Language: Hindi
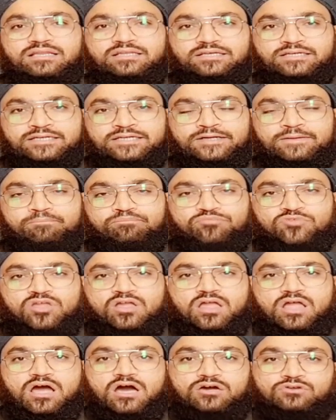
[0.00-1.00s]
ली है
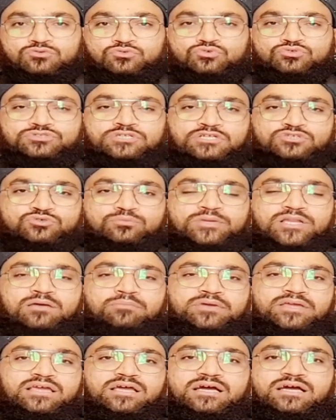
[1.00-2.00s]
और दूसरे जुमले
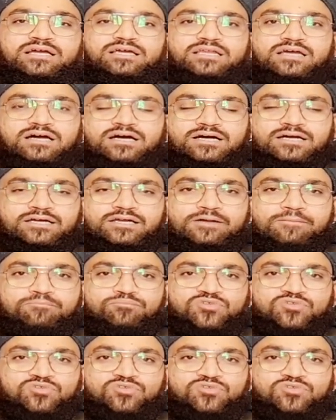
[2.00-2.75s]
में यह कह रहा है